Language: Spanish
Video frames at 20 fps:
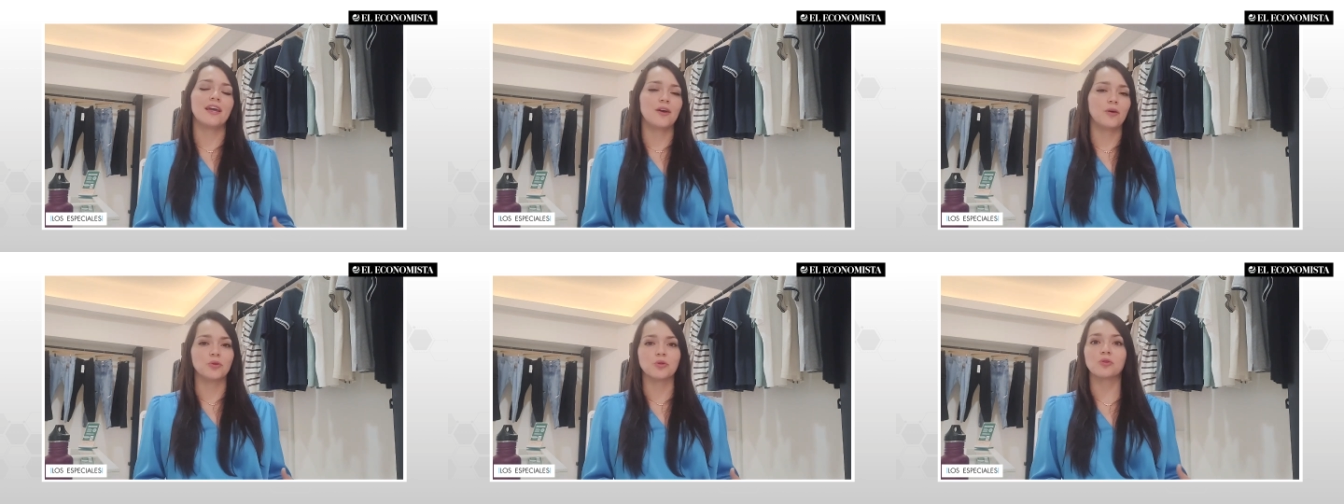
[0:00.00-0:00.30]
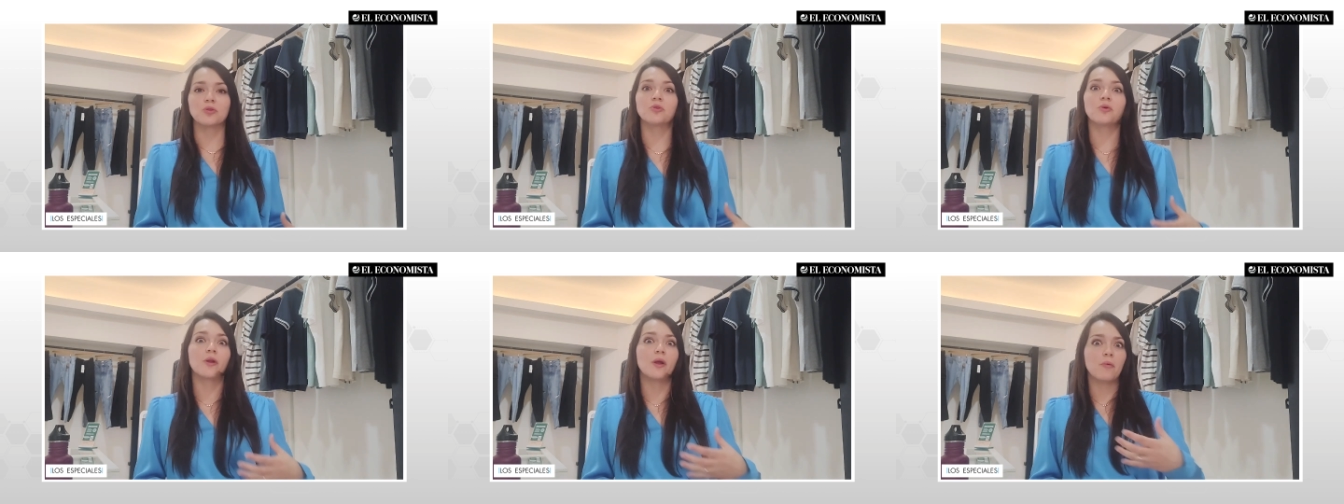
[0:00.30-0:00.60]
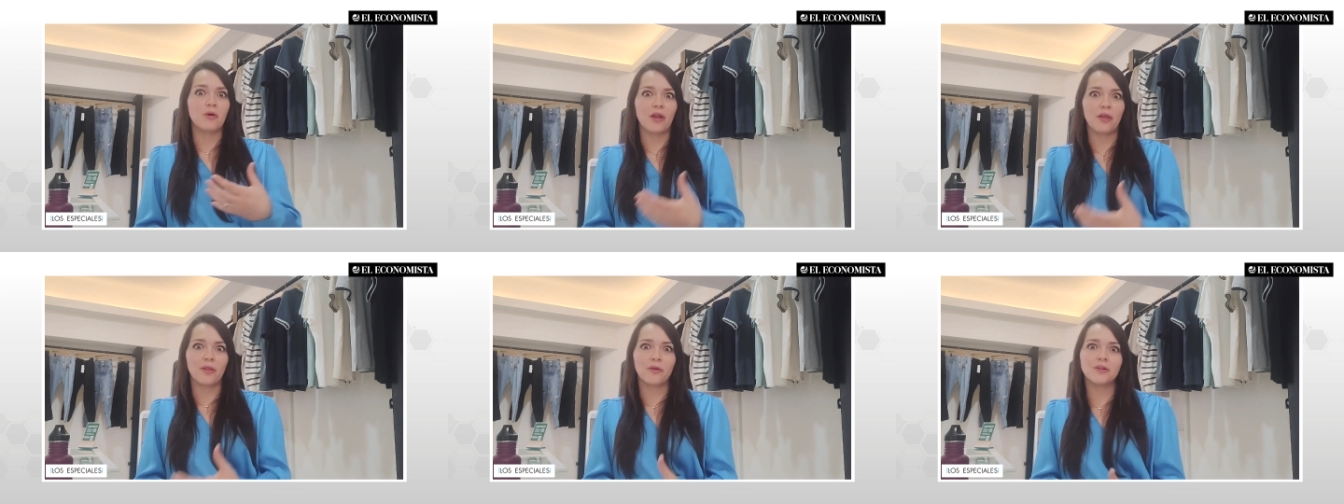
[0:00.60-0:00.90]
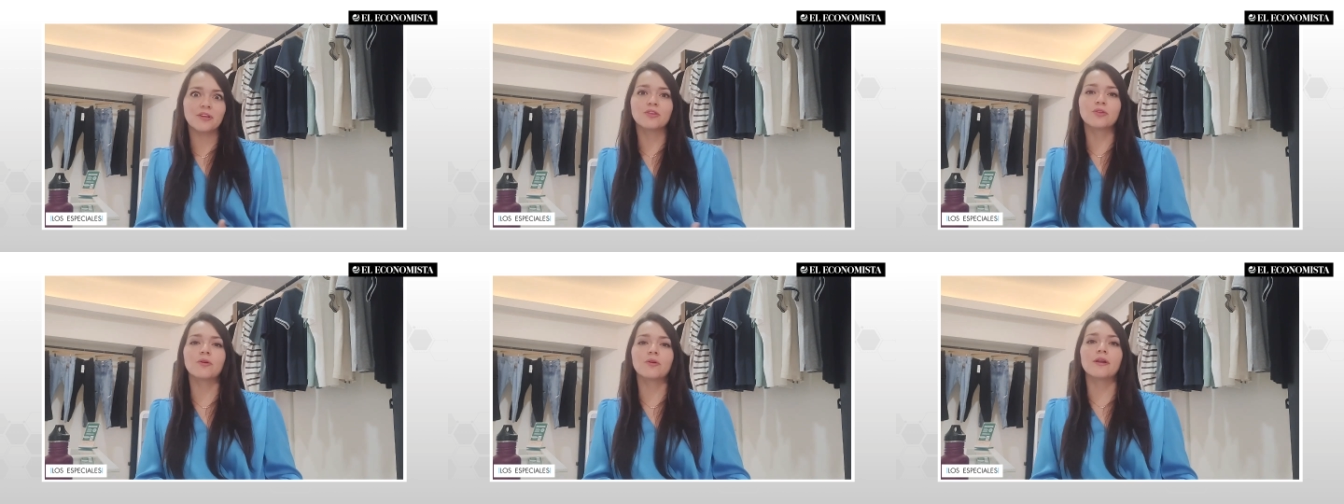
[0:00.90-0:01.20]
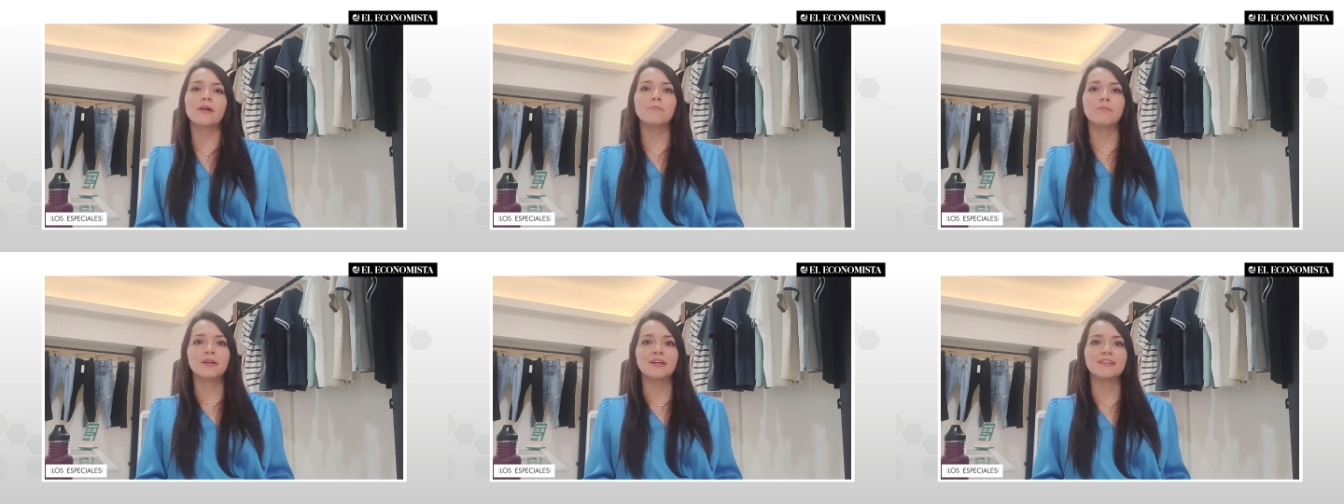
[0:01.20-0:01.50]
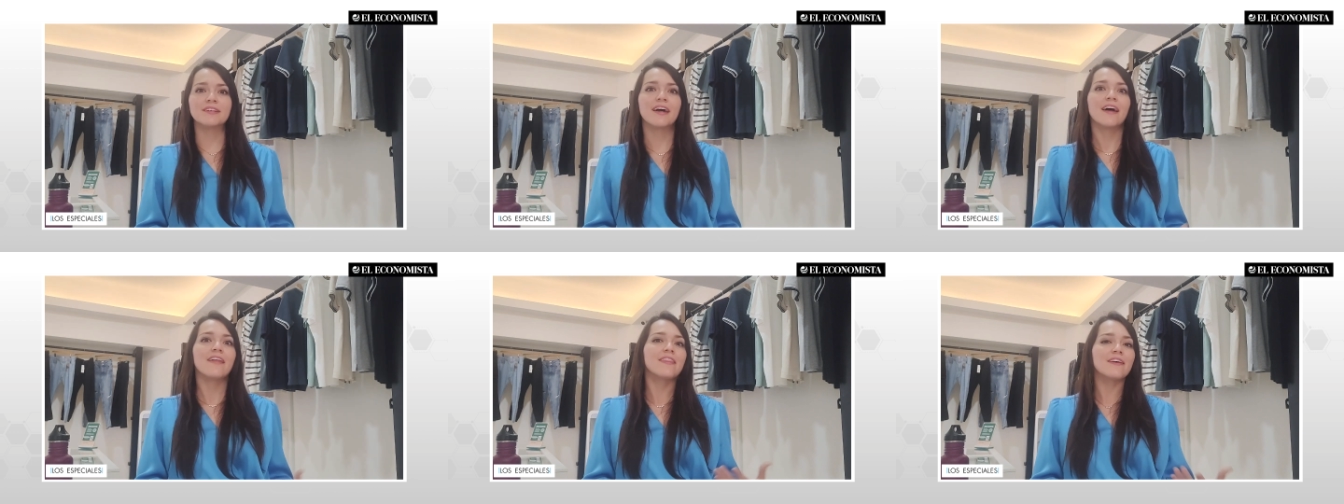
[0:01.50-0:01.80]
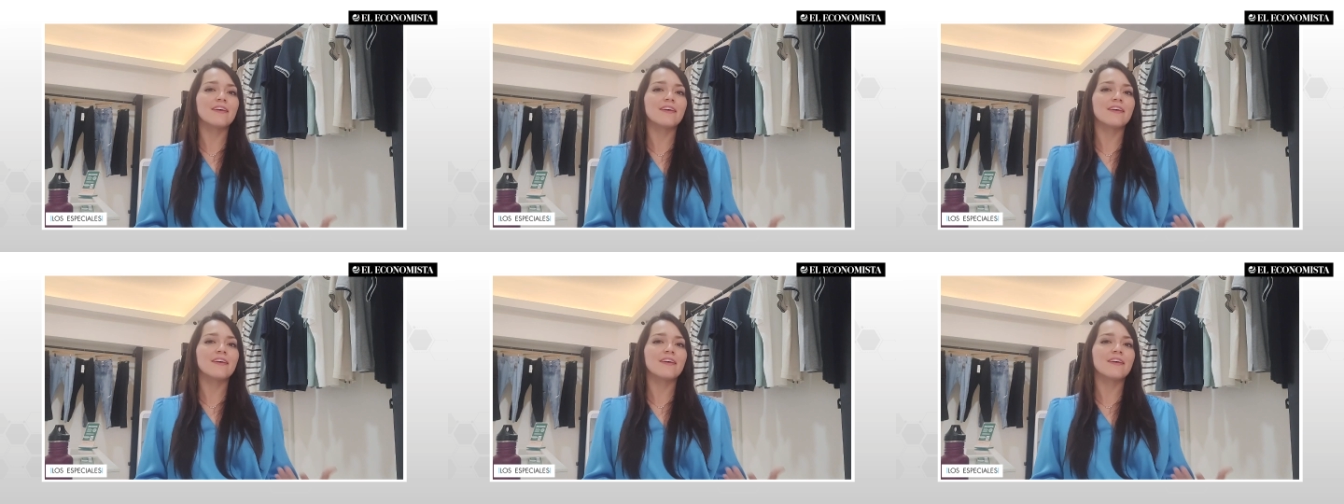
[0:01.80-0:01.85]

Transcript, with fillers: eh, otros colaboradores dentro de la empresa,